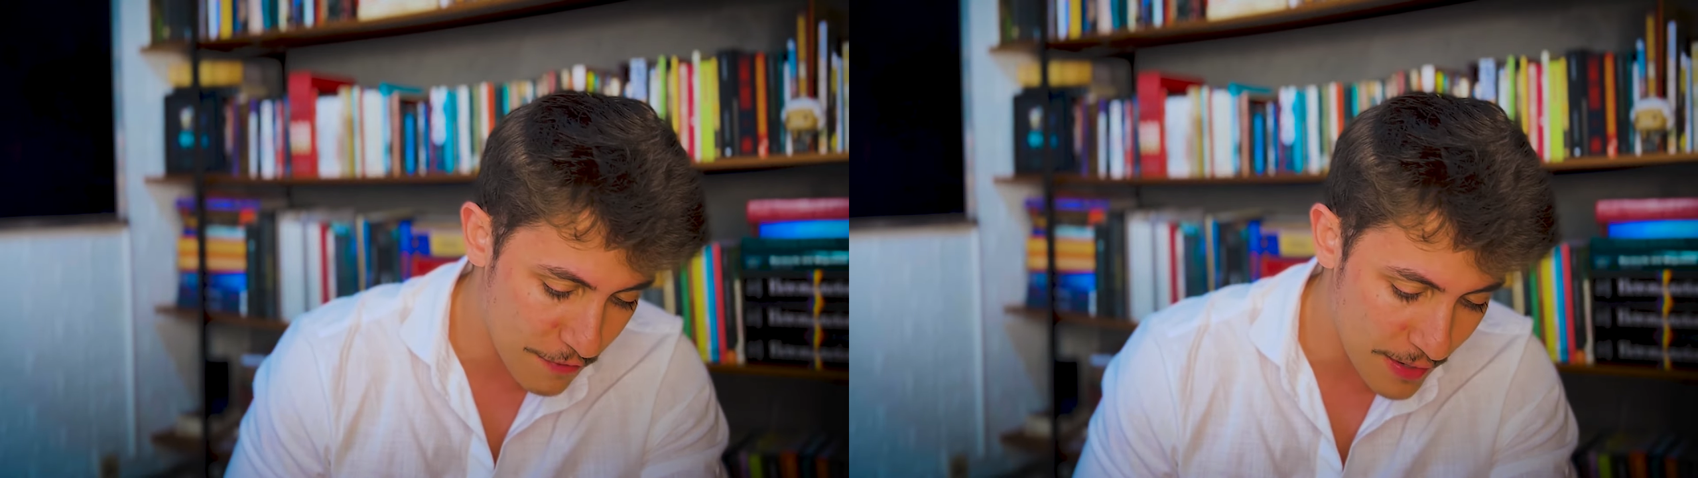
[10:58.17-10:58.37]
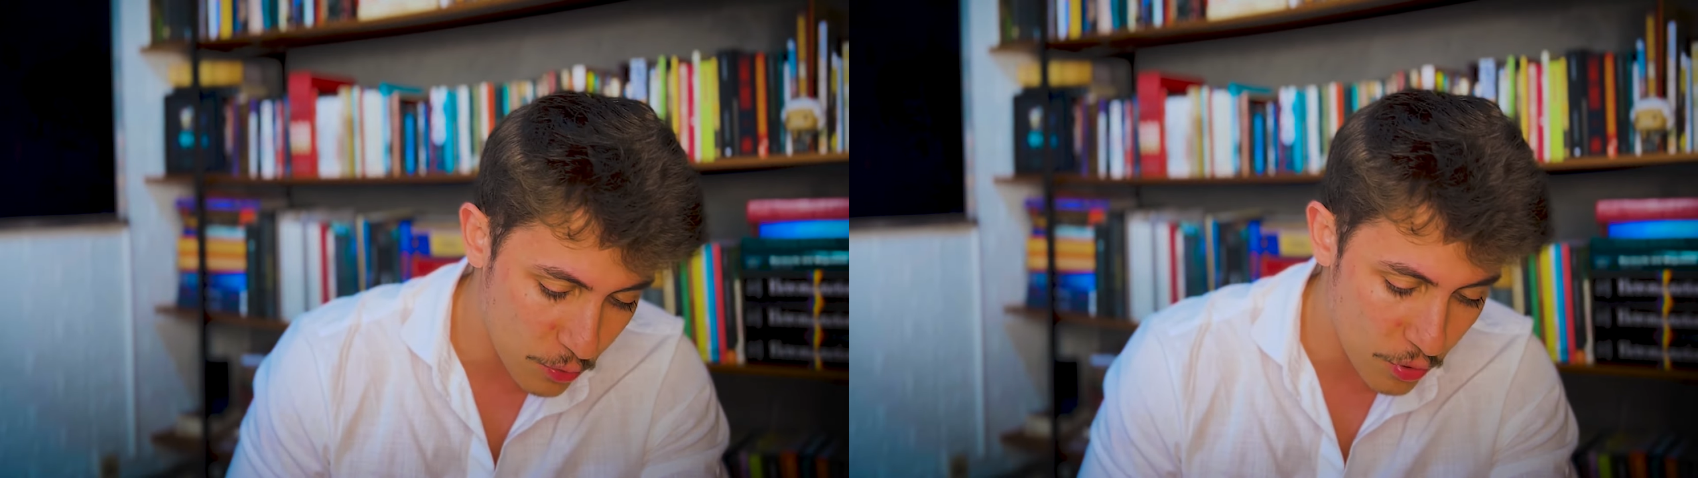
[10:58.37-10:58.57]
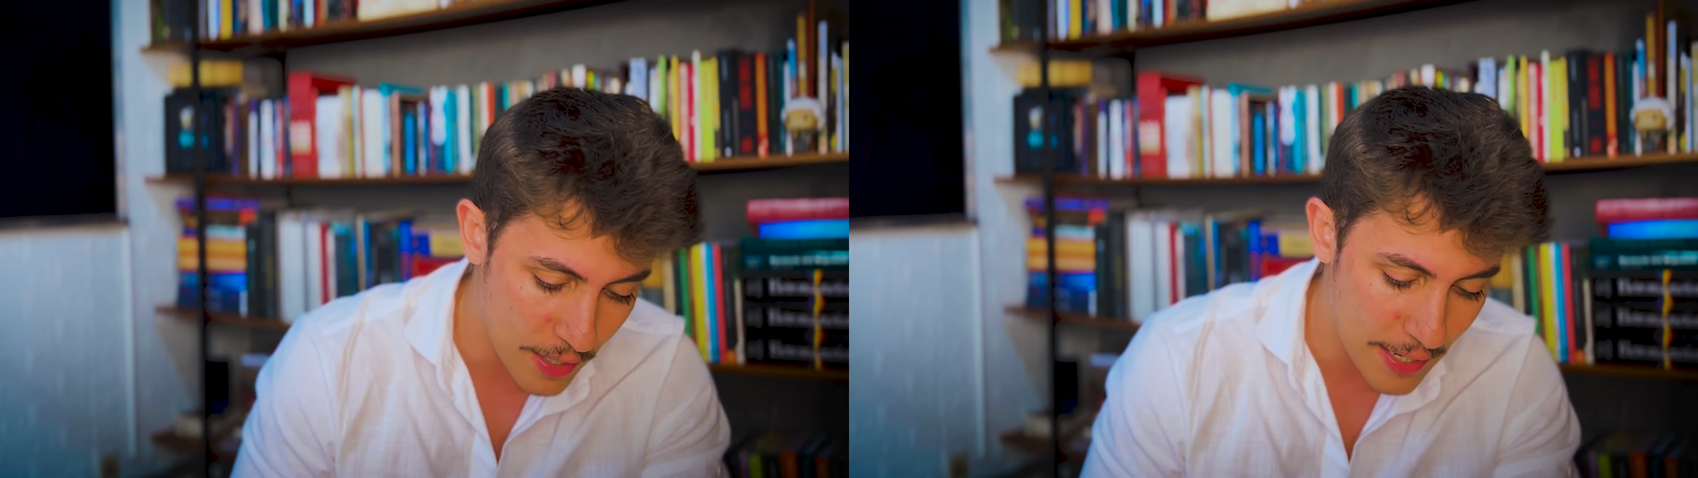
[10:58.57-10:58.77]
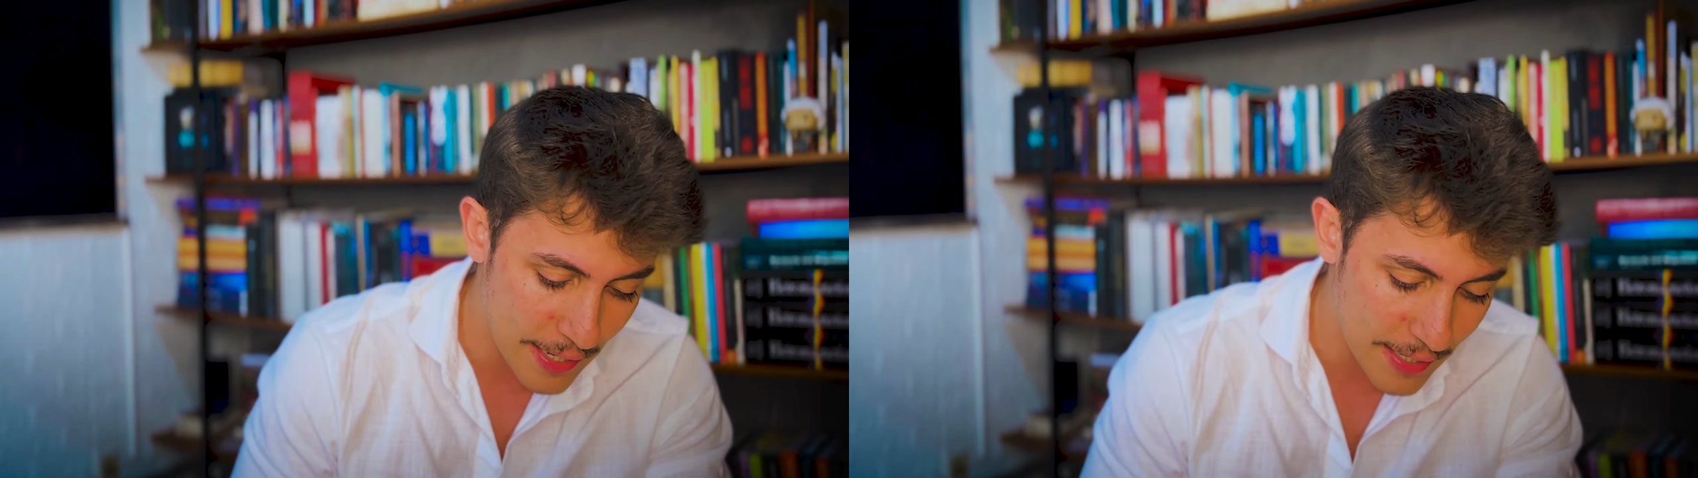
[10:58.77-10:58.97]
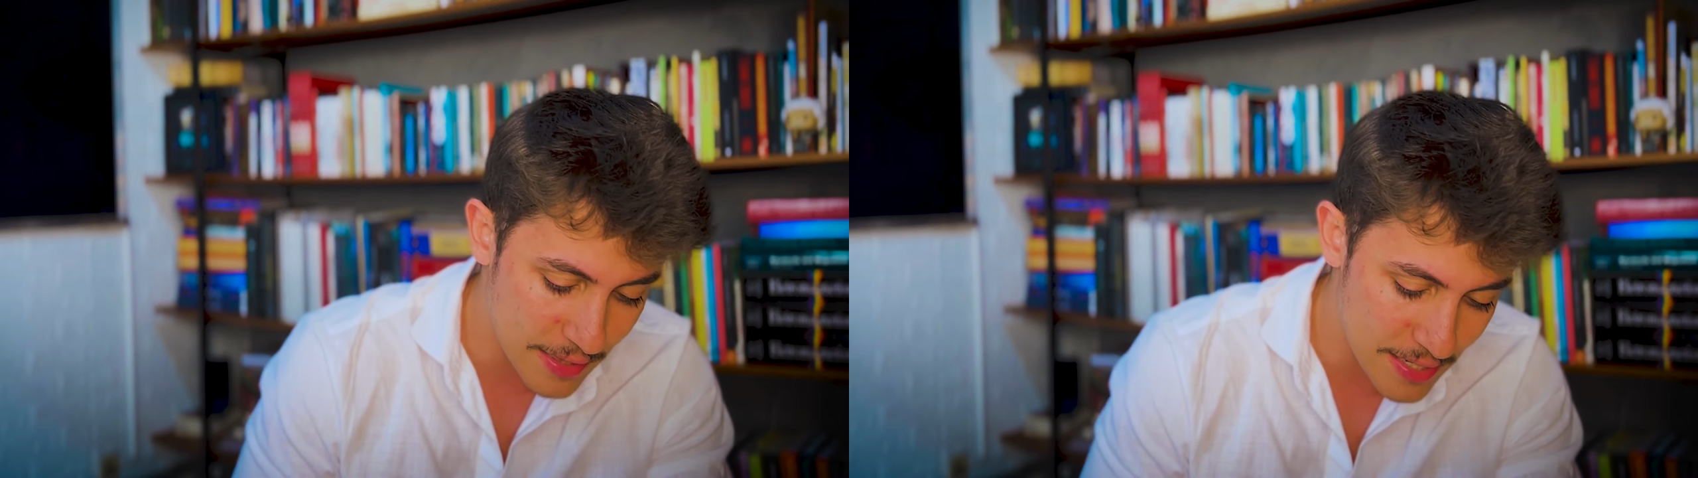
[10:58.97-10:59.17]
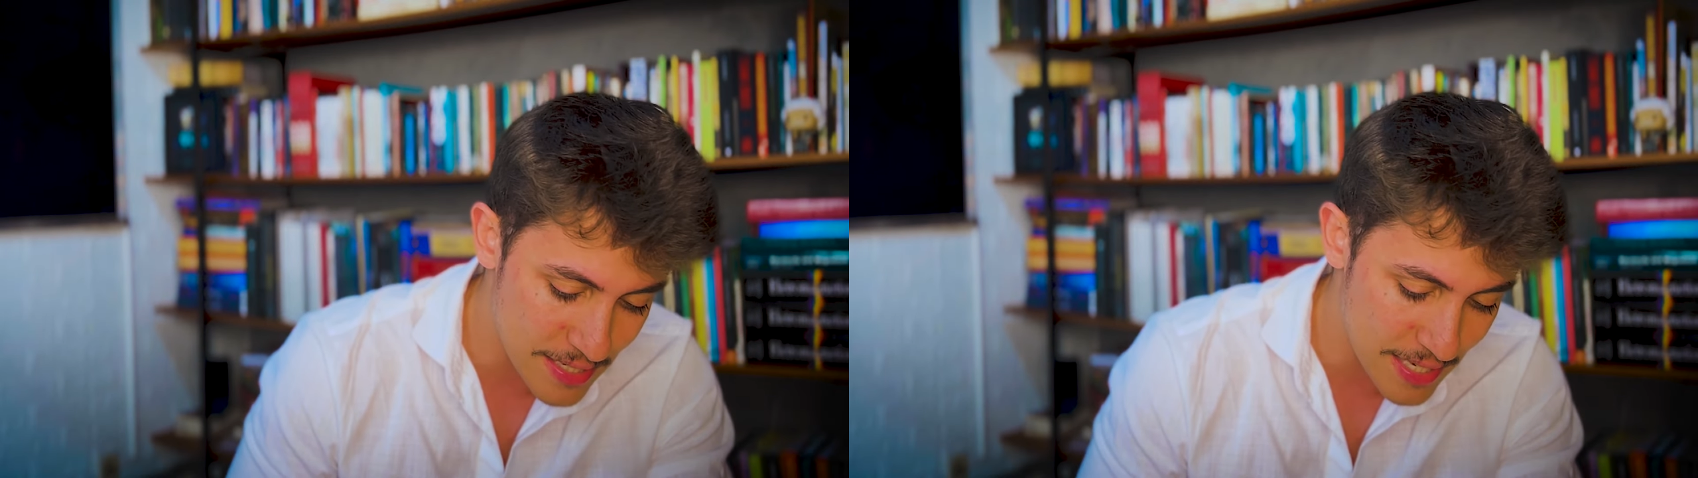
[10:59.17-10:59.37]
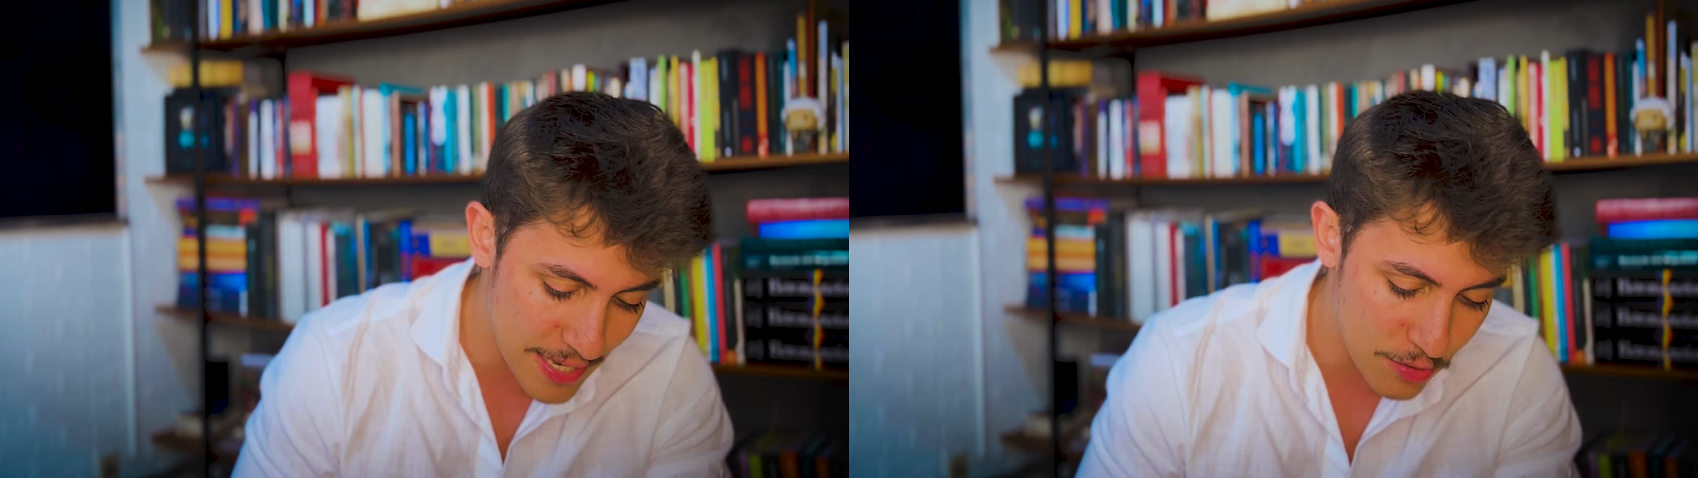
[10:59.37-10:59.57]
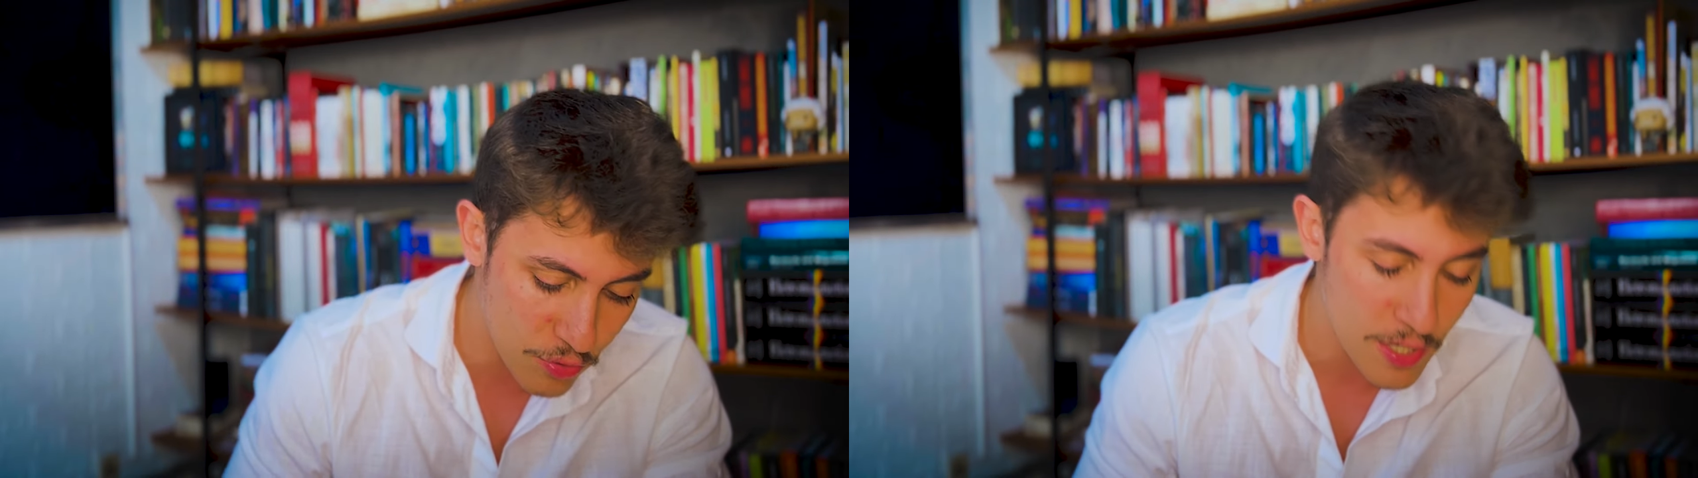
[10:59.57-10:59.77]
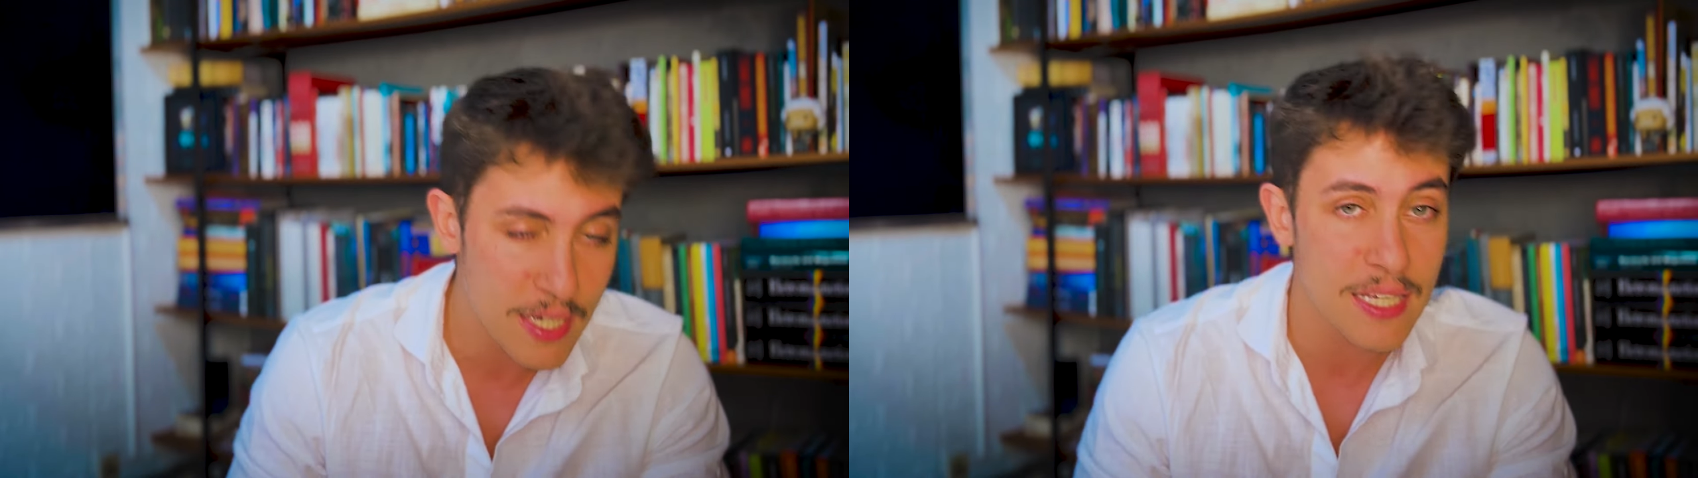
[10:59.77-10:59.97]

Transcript: valor entre 0